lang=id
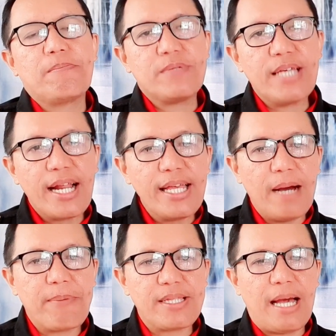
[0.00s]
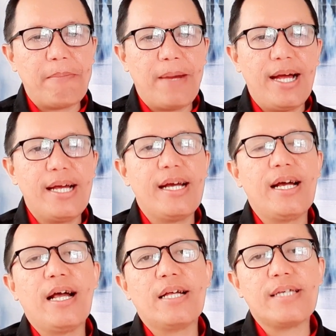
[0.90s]
Cara yang pertama,
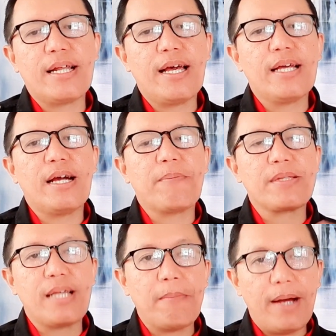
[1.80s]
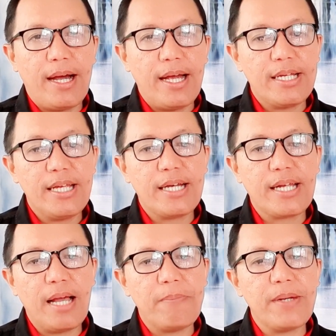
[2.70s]
ah, cara yang pertama ini
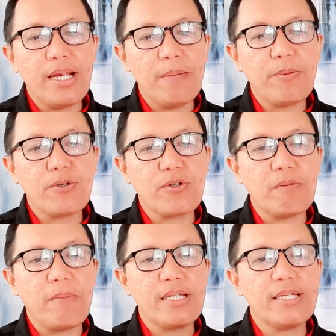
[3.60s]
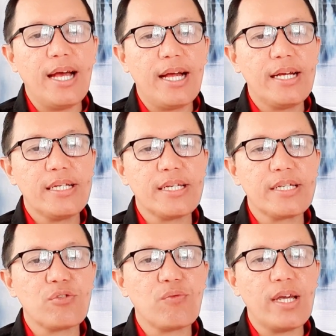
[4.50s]
adalah pilih produk emas yang
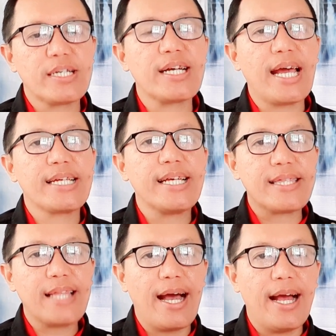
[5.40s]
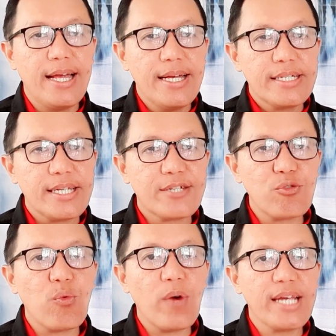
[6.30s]
sesuai dengan kita,
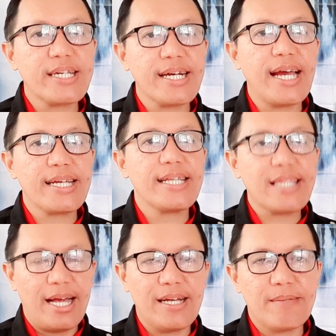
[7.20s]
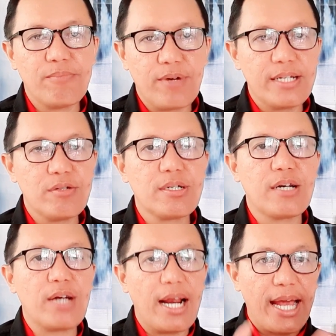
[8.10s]
sesuai dengan kita, bukan sesuai
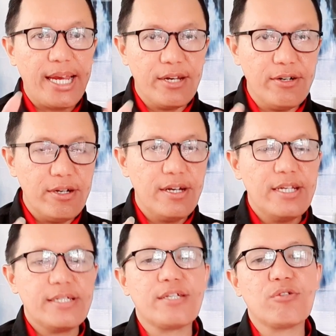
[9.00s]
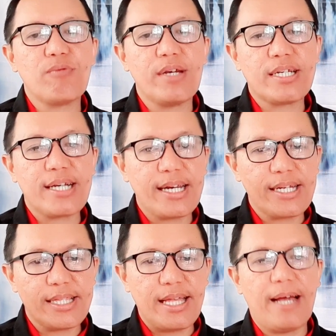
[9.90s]
dengan orang lain loh, sesuai dengan
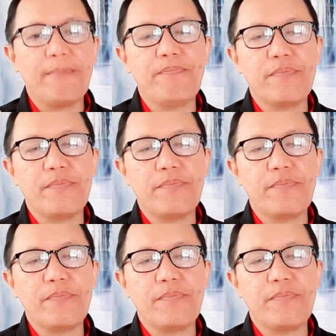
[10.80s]
kita.